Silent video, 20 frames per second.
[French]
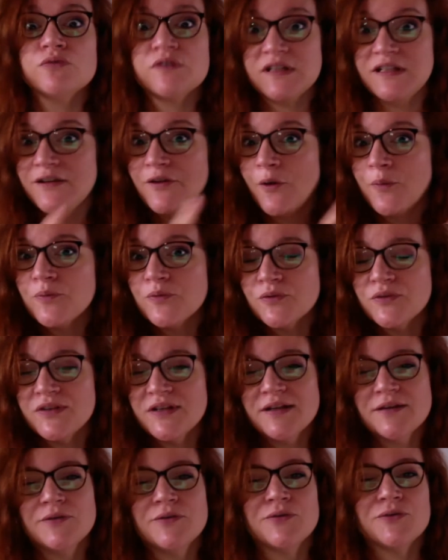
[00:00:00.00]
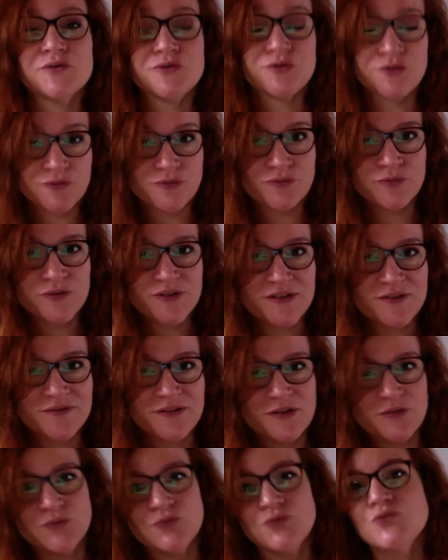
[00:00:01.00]
C'est d'ailleurs pour ça que je vous
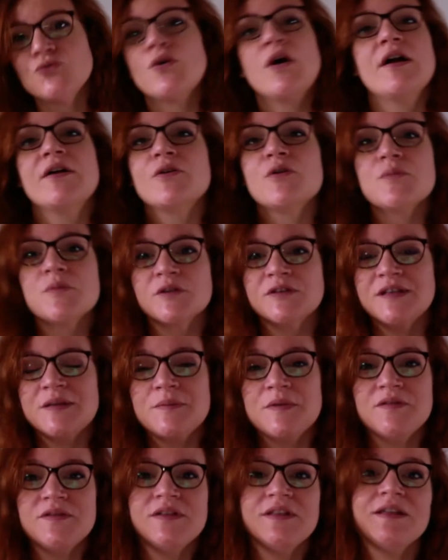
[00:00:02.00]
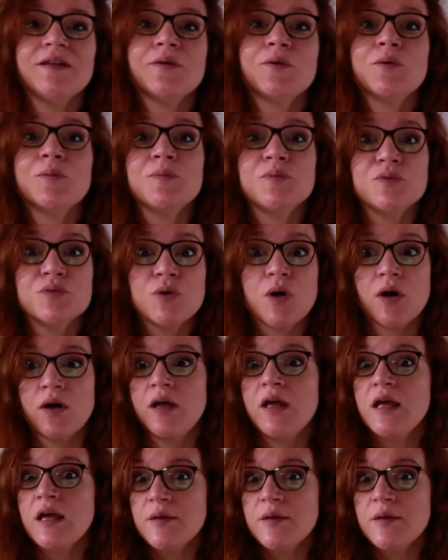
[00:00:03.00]
invite toujours à commenter mes vidéos pour